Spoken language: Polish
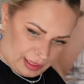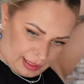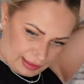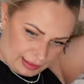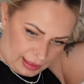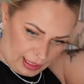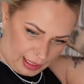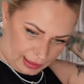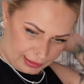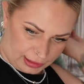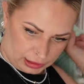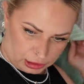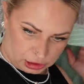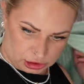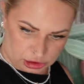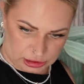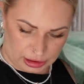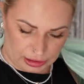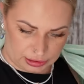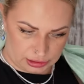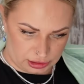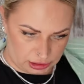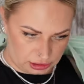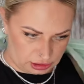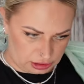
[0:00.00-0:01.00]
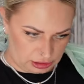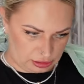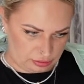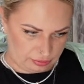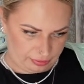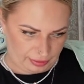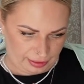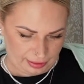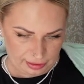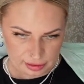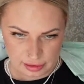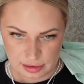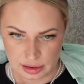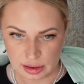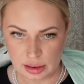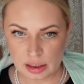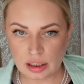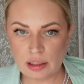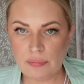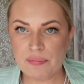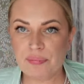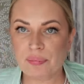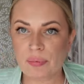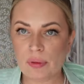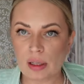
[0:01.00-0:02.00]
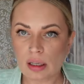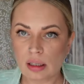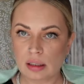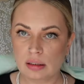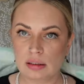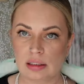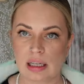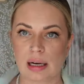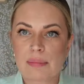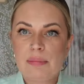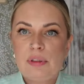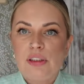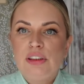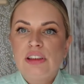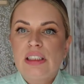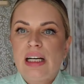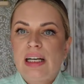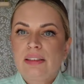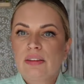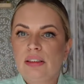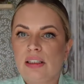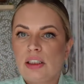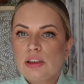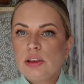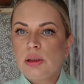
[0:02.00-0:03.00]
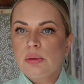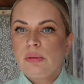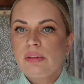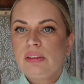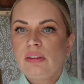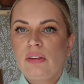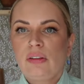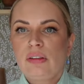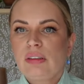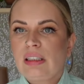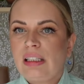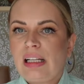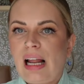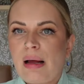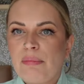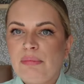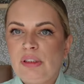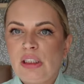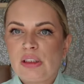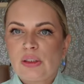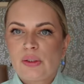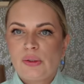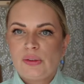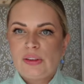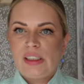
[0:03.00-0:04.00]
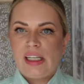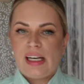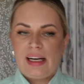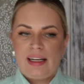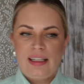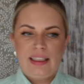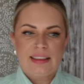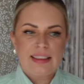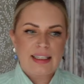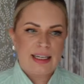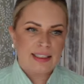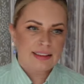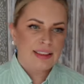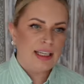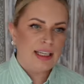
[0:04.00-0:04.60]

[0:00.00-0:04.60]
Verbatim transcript: Aha, też 42 Jakbym chciała to na siłę, no dla mnie to nie, ale taka